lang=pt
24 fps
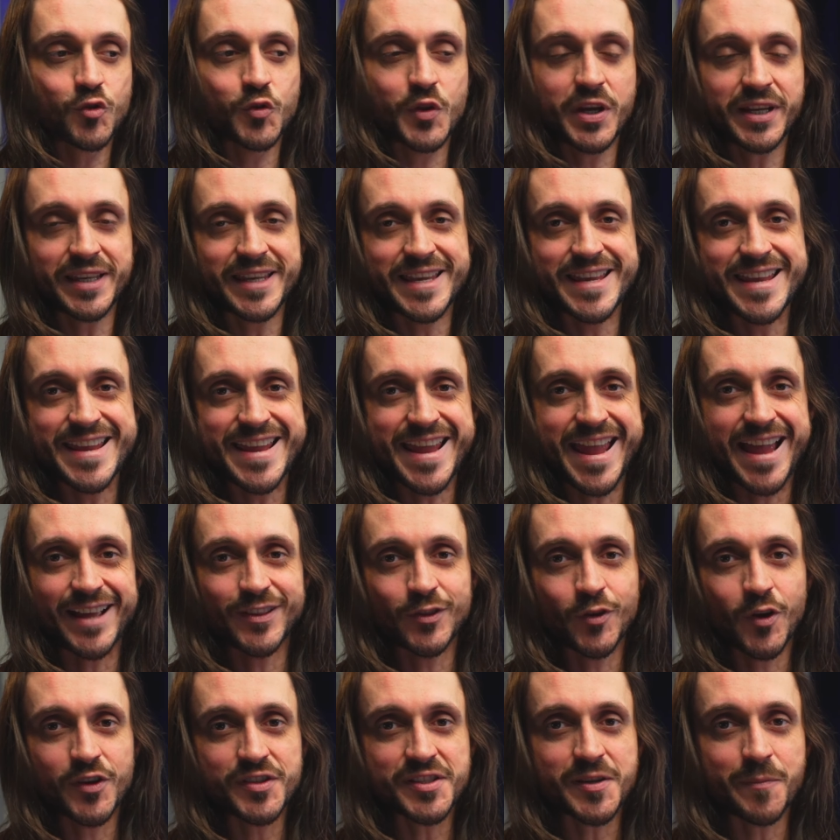daqui é a
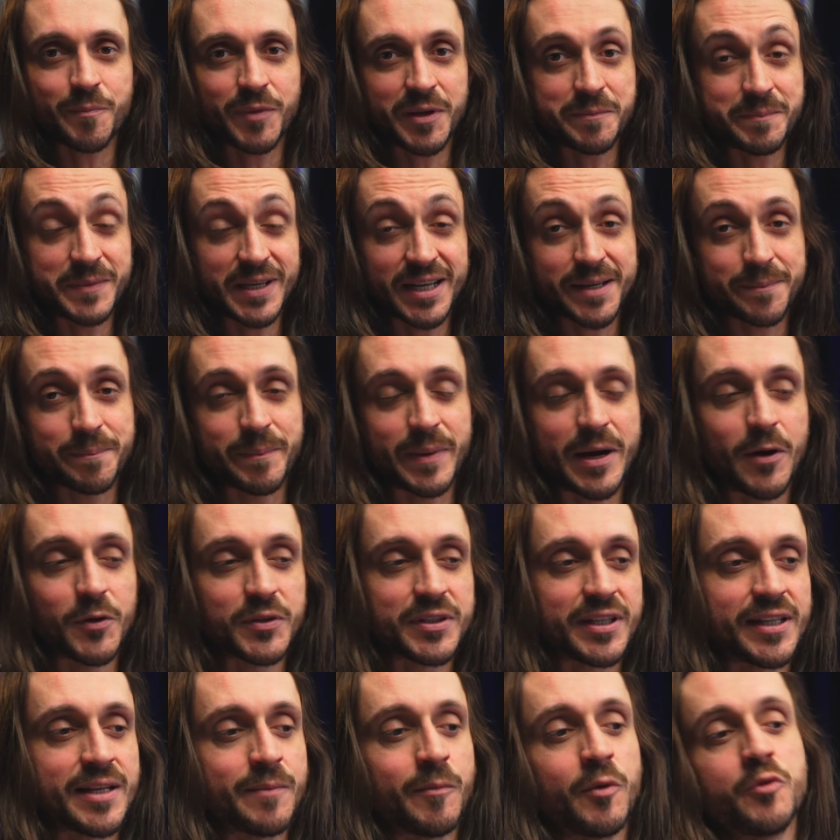nossa primeira
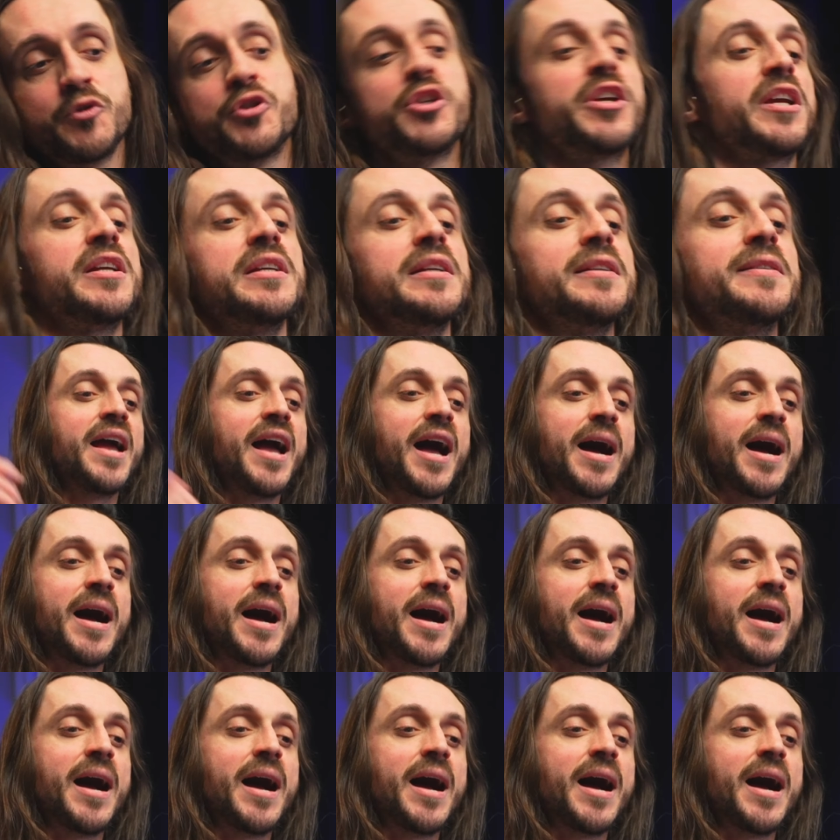pauta na mão direita.